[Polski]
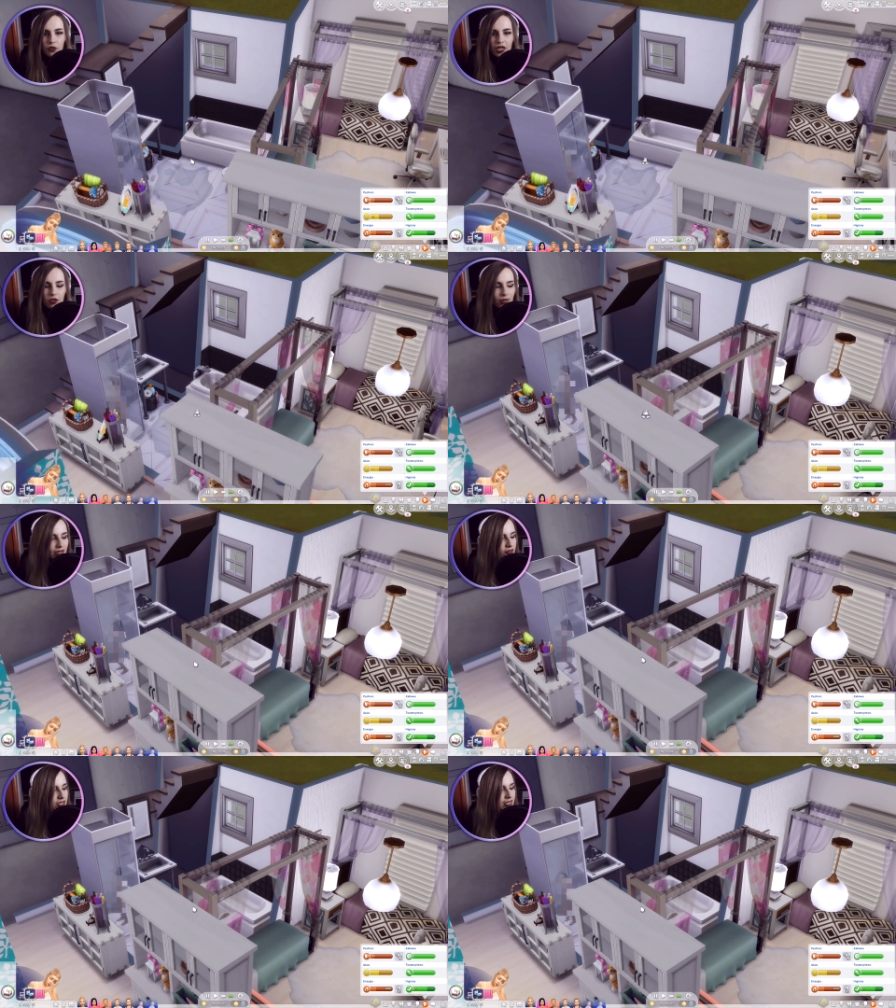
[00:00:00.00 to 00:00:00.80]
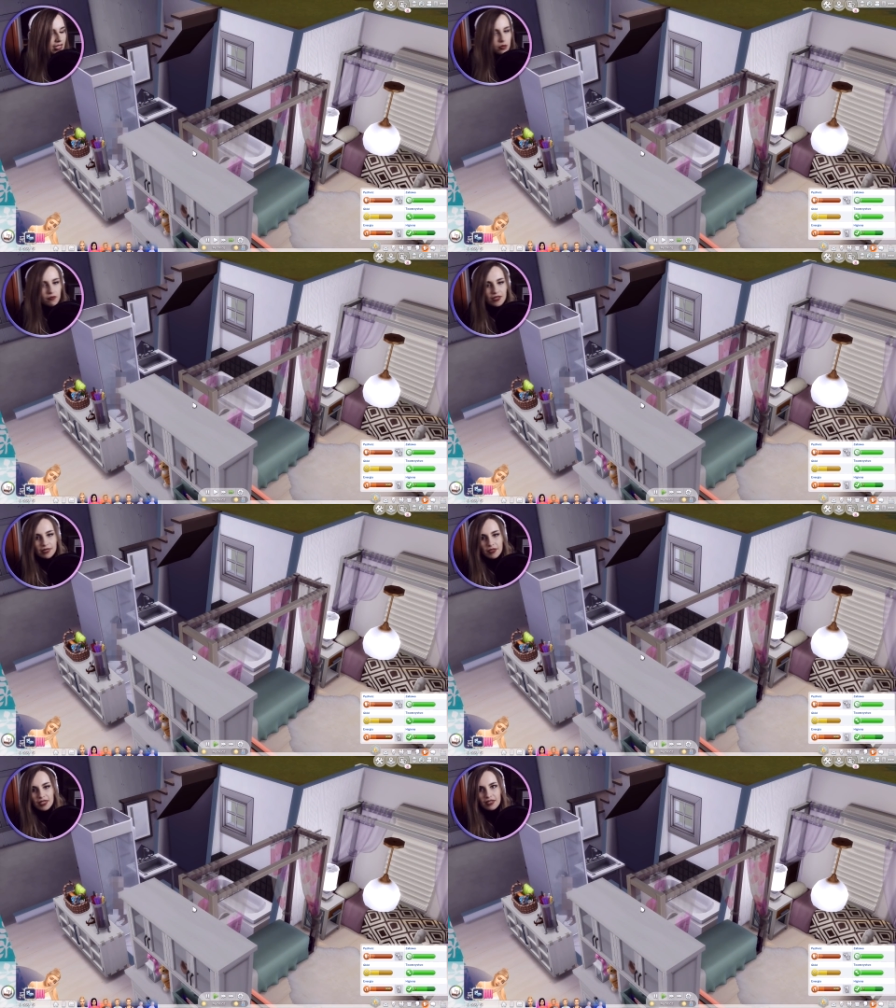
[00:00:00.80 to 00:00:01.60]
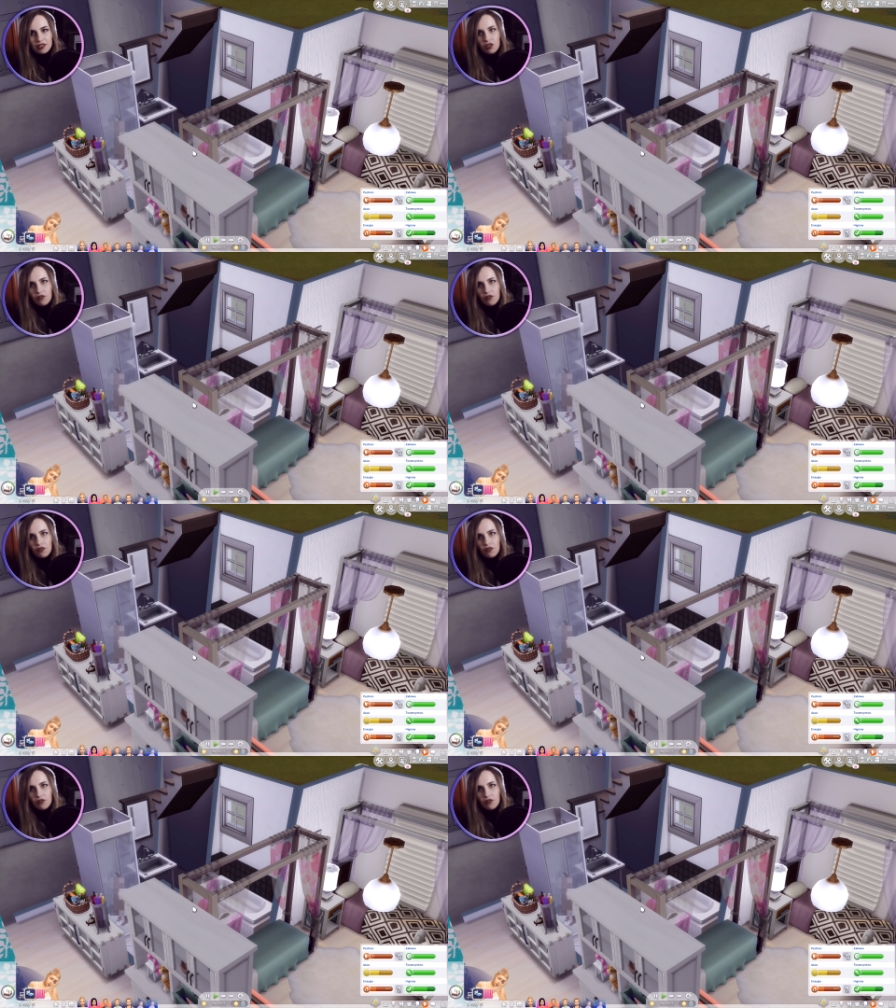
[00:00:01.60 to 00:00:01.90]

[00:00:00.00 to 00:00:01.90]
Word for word: W ogóle ja to będę wycinać, żeby was nie